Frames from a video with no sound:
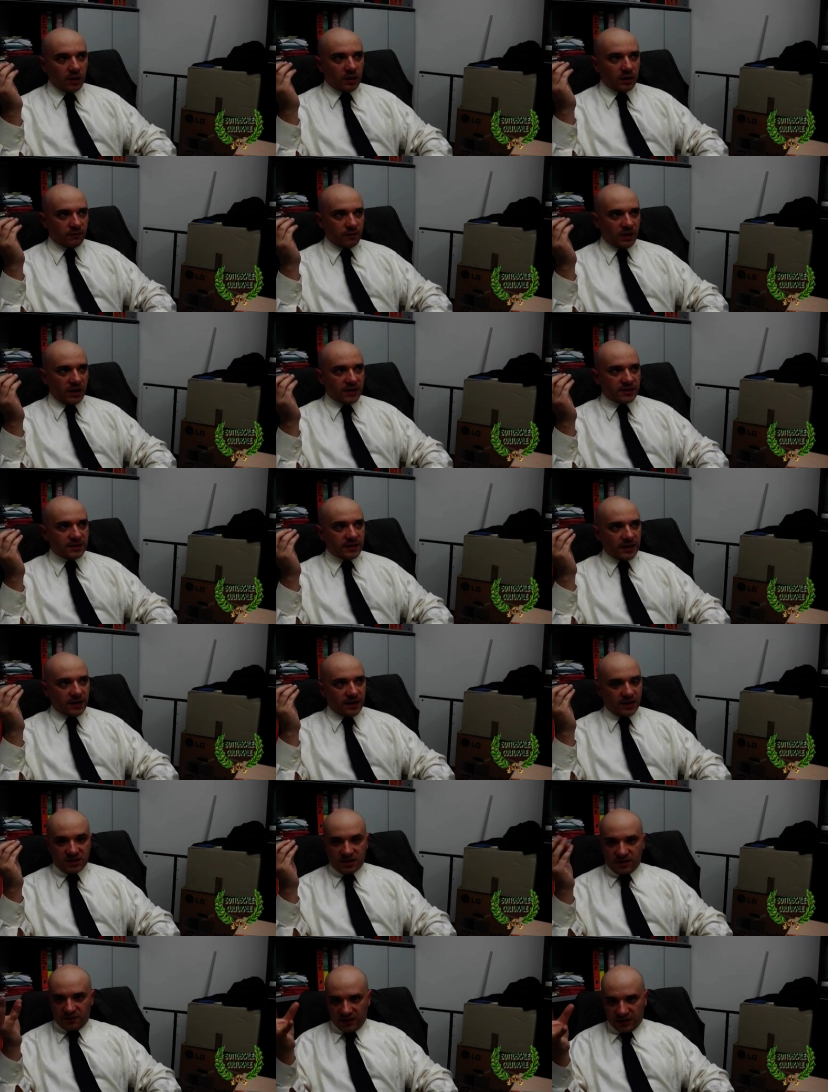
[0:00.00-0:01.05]
La violenza,
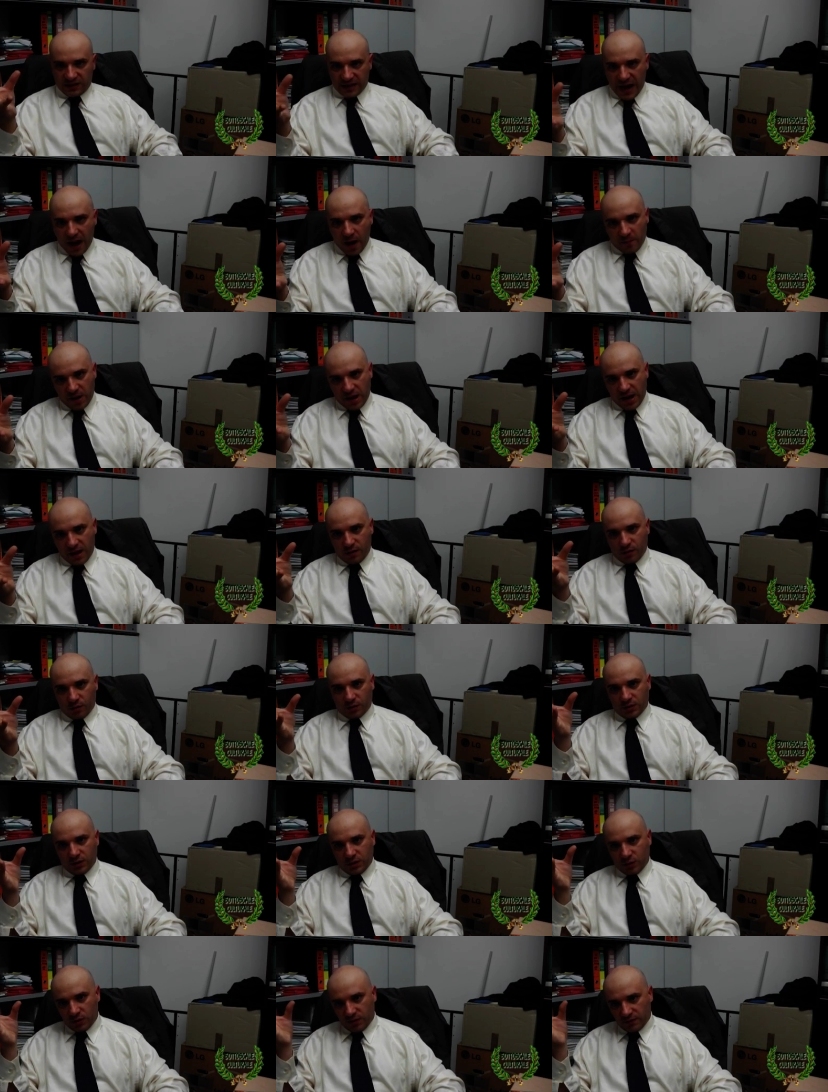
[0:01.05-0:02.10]
l'aggressività meglio,
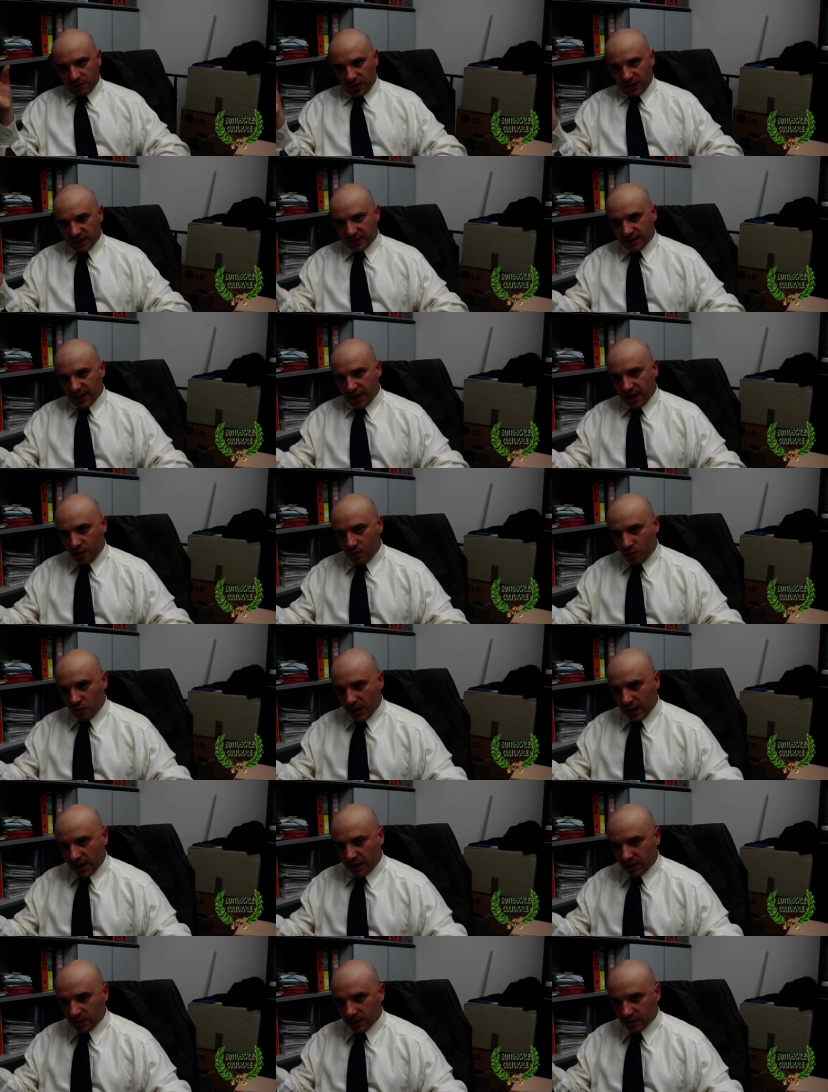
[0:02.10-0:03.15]
di cui la violenza è
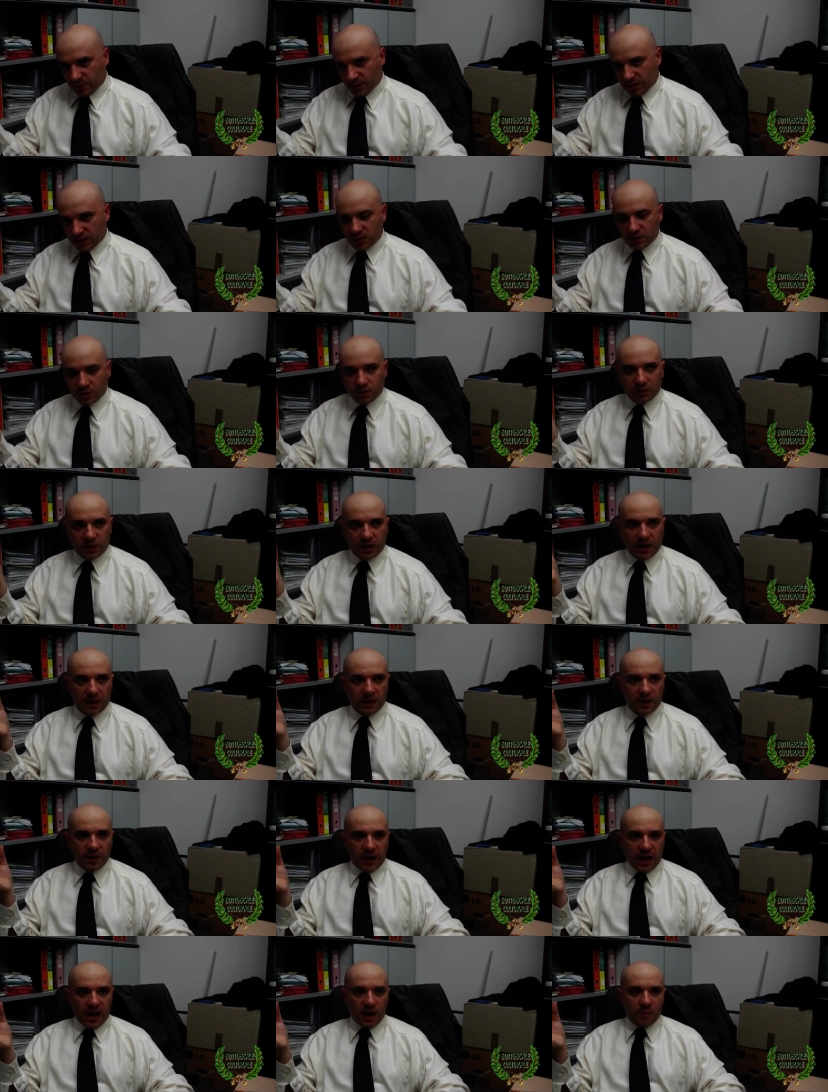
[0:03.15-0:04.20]
un'espressione,
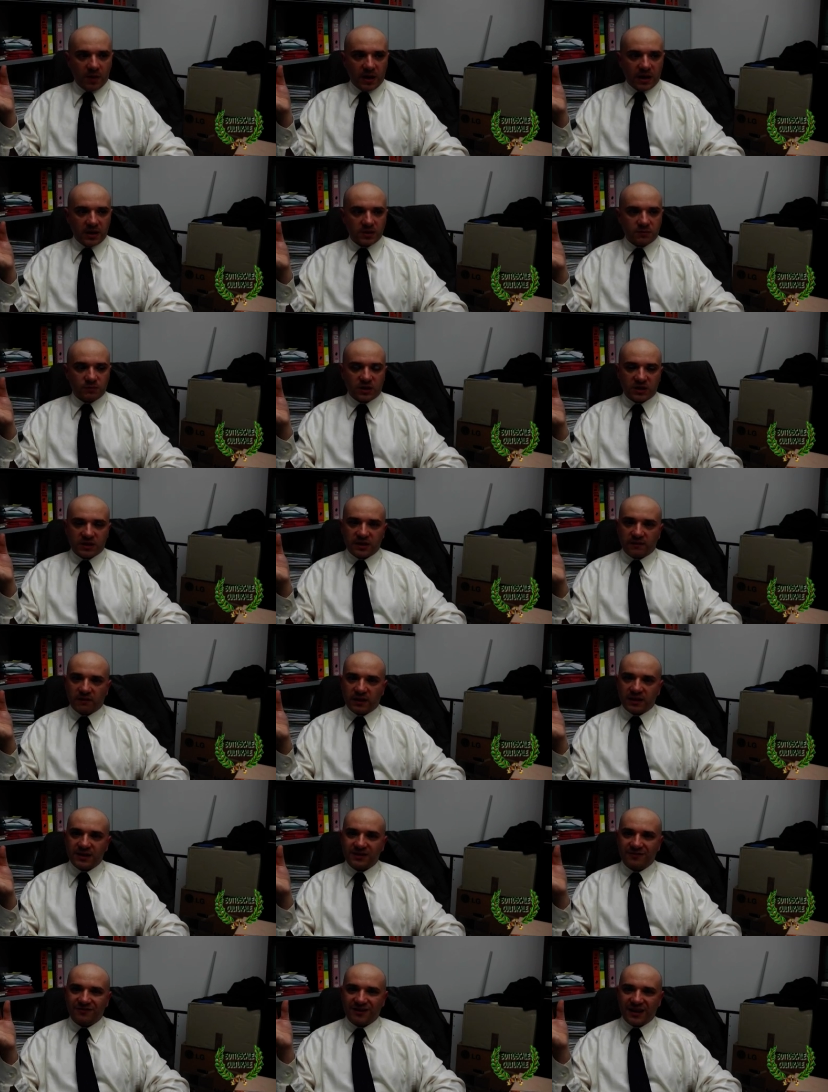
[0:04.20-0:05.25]
è un meccanismo che serve
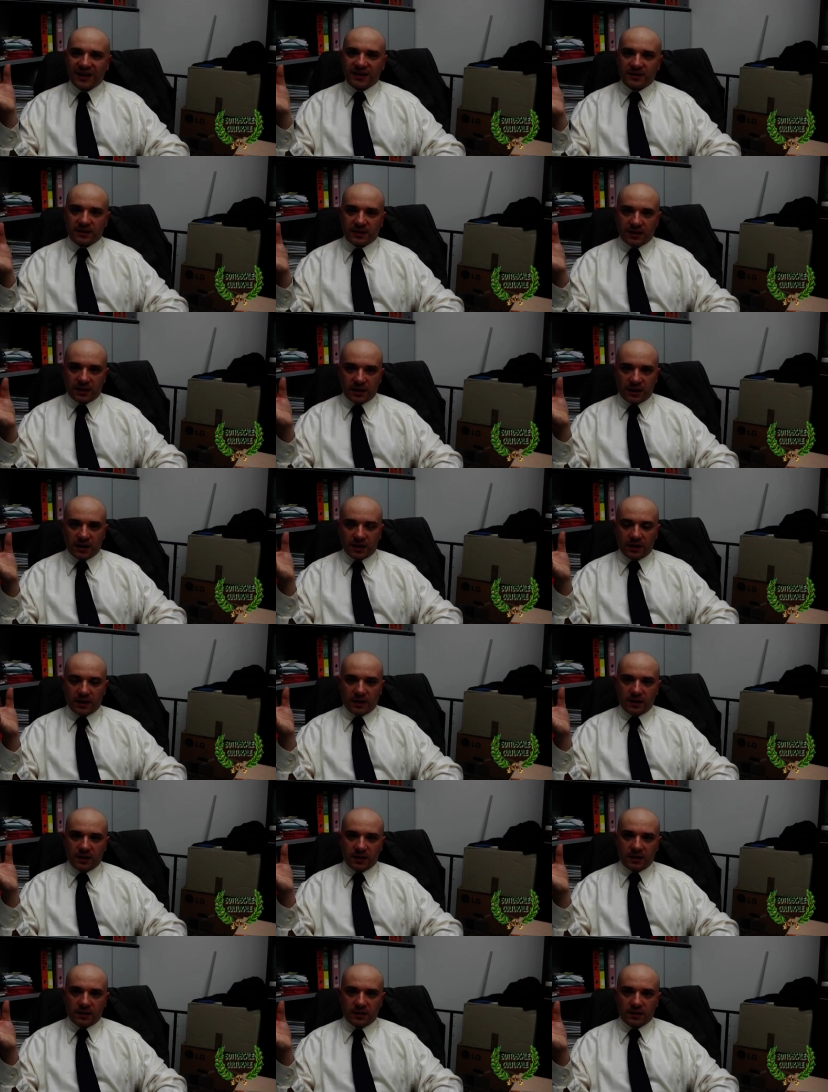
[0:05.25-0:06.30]
a difendere
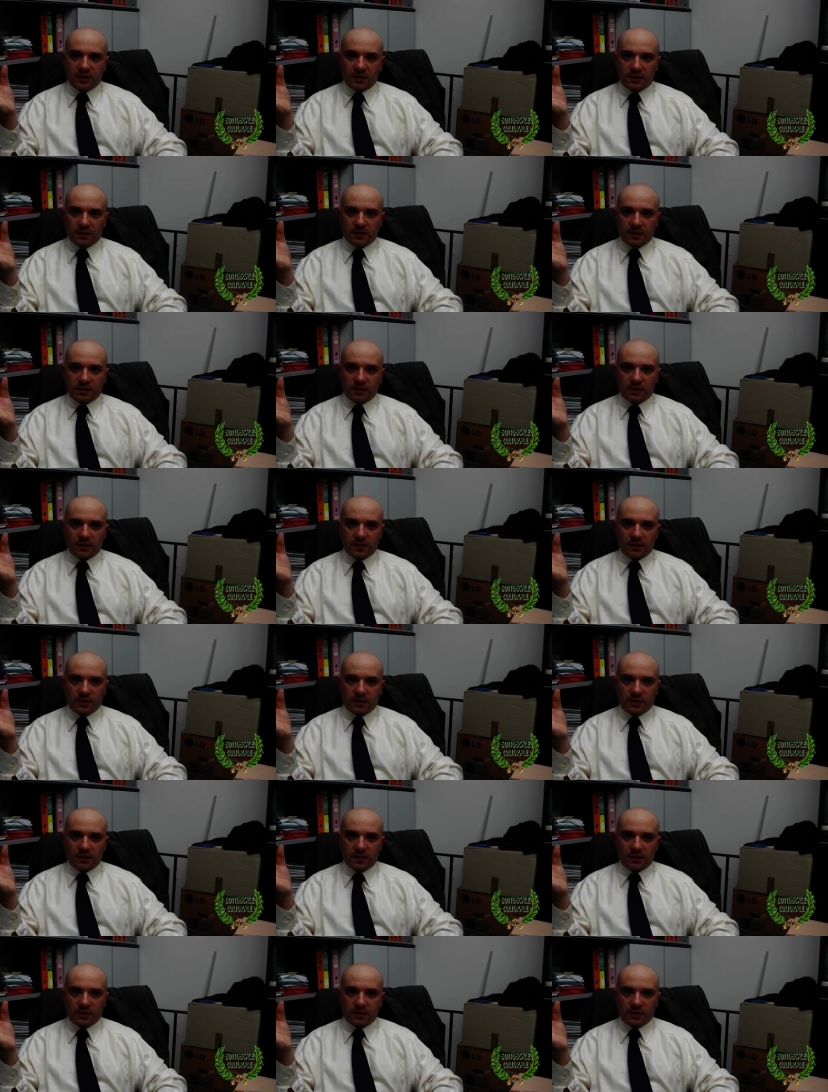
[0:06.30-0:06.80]
il,